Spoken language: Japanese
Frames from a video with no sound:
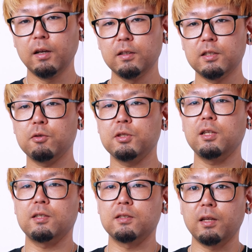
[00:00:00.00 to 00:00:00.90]
でそして
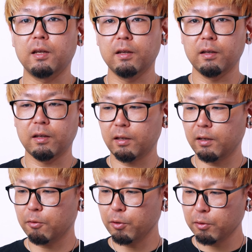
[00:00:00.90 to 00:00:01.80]
ですね、
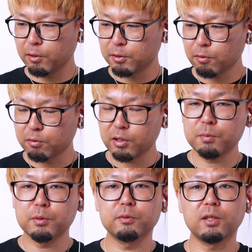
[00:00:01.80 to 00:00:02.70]
えー、これのねすごくい
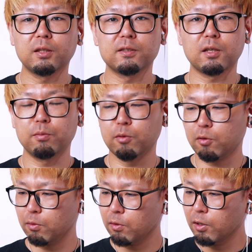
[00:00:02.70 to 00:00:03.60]
い部分なんですけども
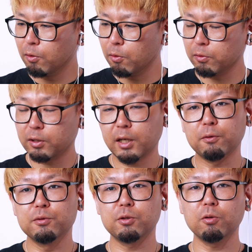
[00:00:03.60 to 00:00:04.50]
この本体
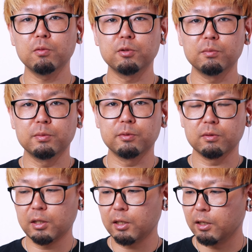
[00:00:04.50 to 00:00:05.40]
の上部の部
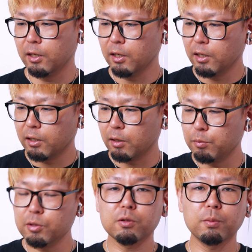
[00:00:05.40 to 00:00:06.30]
分に、え
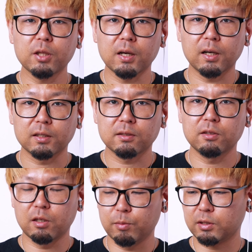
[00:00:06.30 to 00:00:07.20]
ミュートボタンがつ
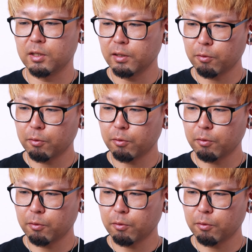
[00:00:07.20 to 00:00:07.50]
いていますで